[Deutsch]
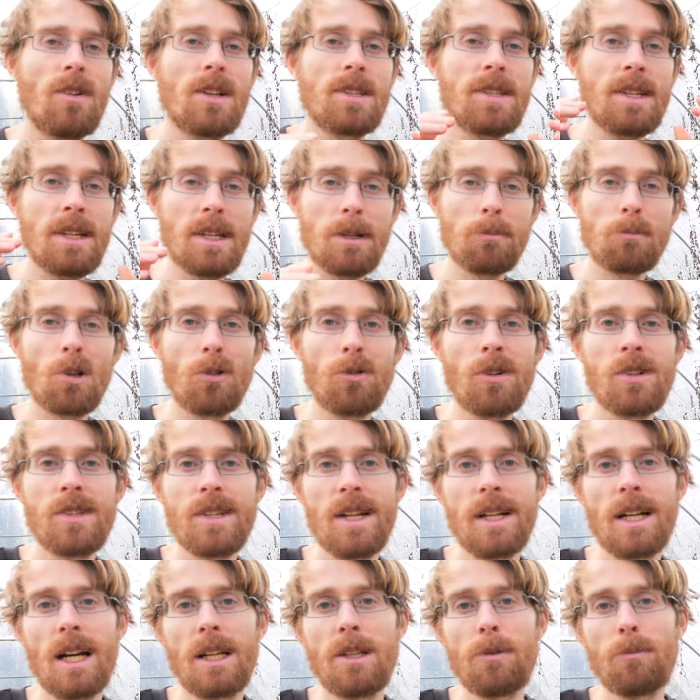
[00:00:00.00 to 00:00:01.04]
Was ich im Tunnel
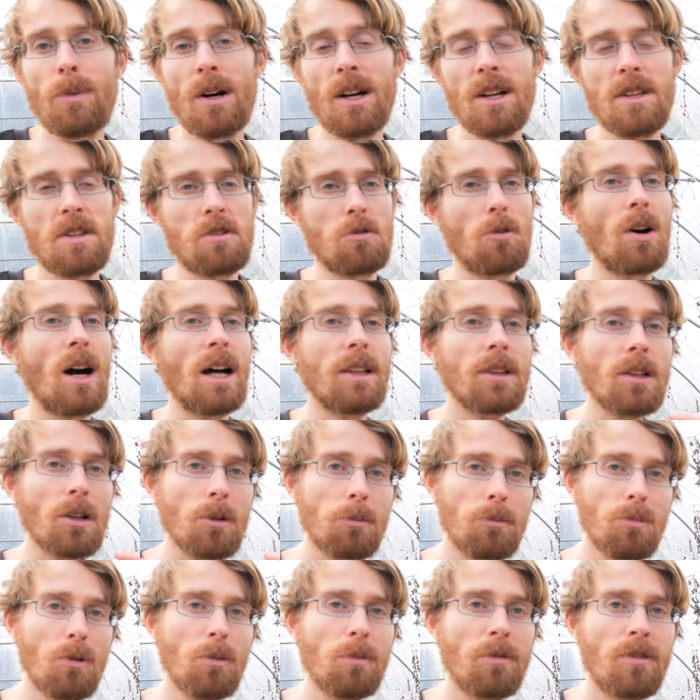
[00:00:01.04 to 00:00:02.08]
sehr gerne mache, ist noch
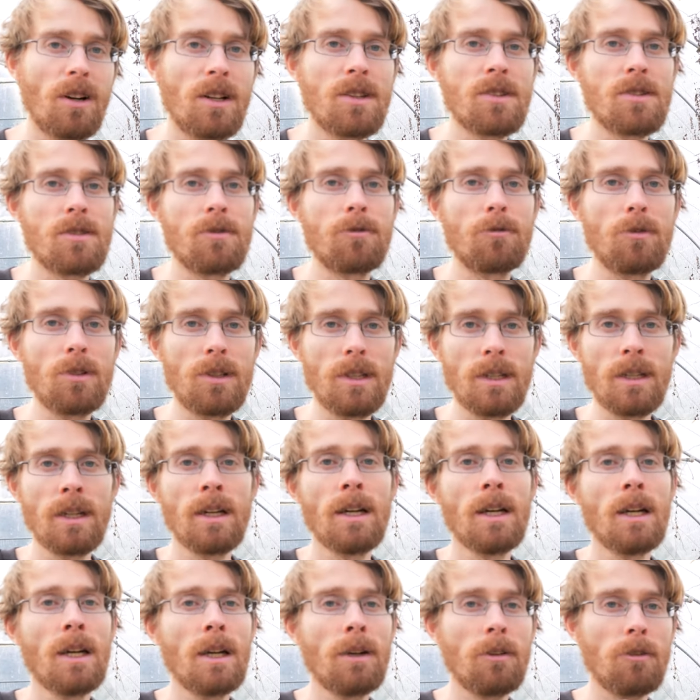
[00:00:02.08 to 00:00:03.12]
andere Blühpflanzen für die
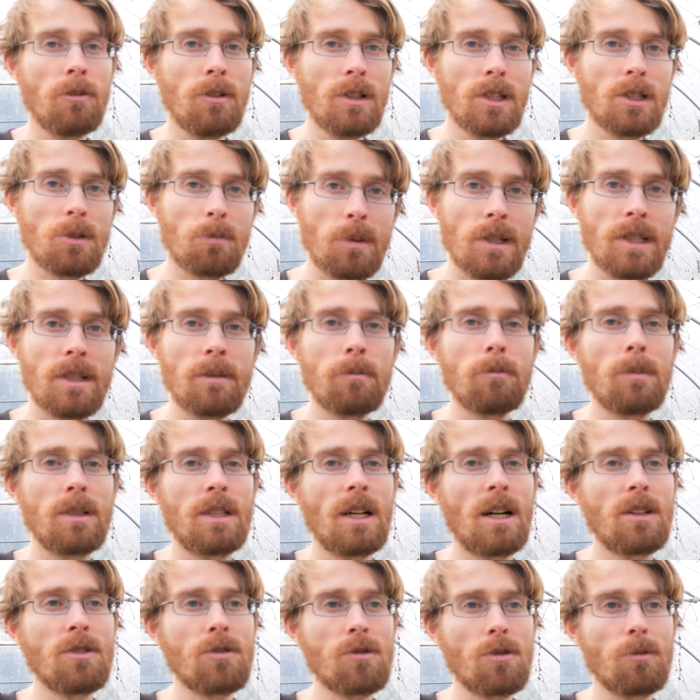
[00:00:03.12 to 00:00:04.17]
Wildbienen
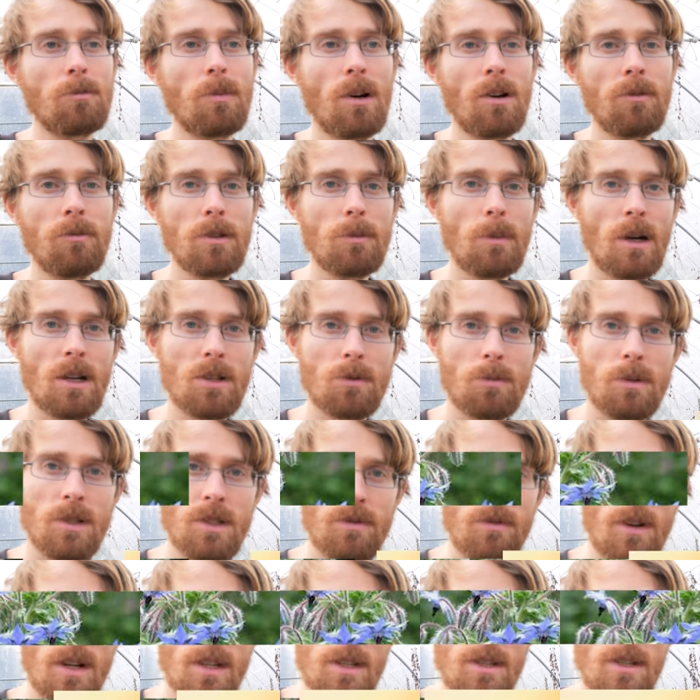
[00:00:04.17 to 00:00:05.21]
mit anzubauen, wie
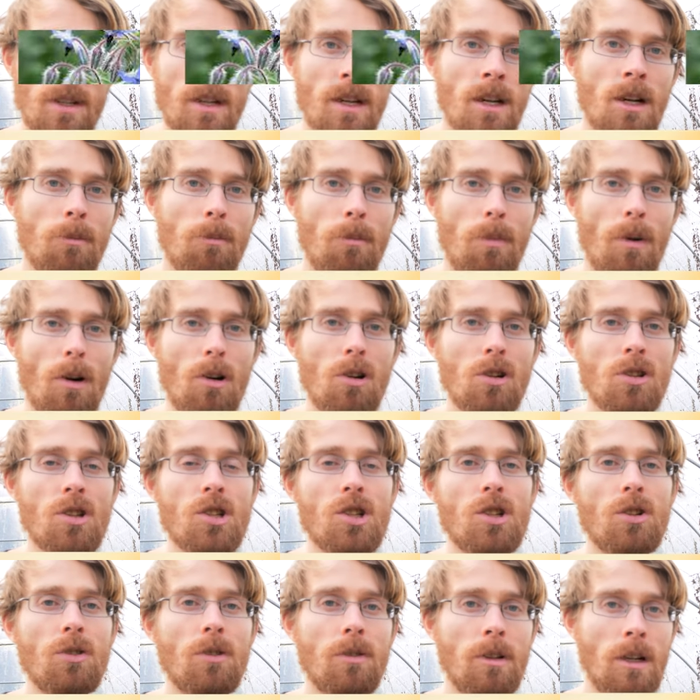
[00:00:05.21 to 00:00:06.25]
beispielsweise
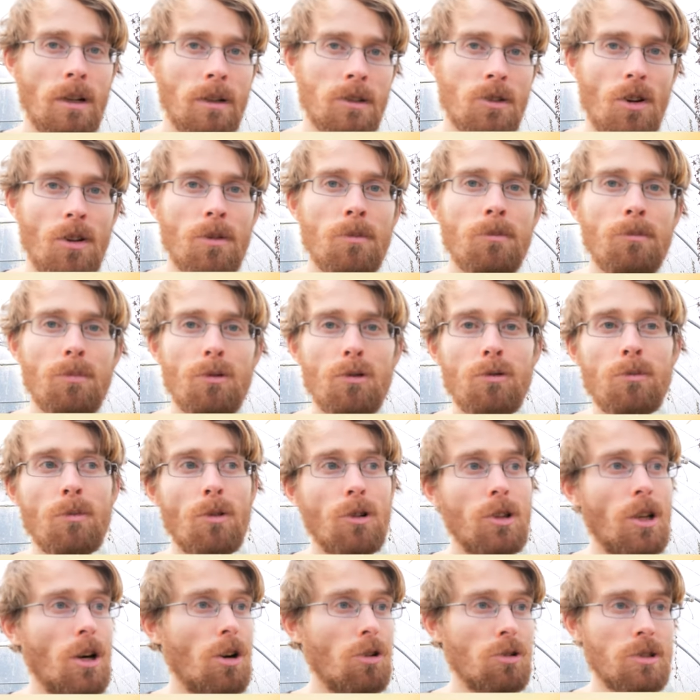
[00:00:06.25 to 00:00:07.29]
Boric, Sonnenblumen
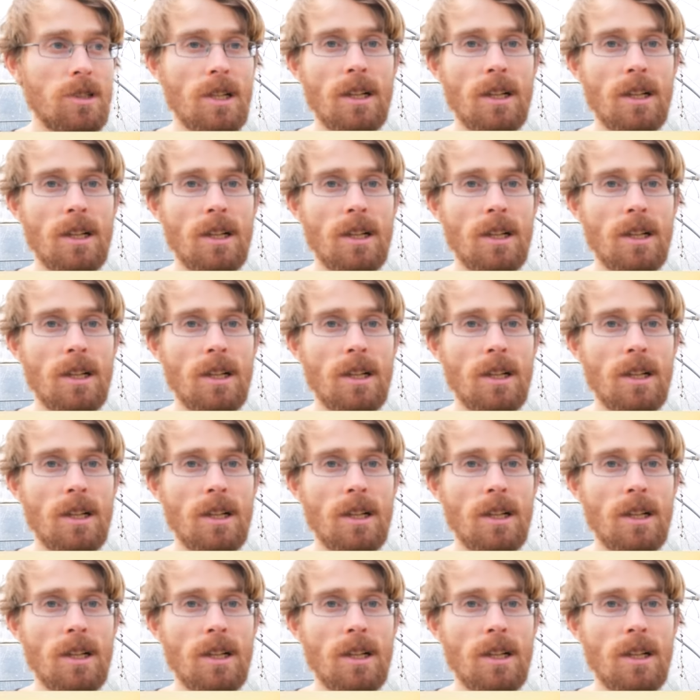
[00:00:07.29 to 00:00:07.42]
oder auch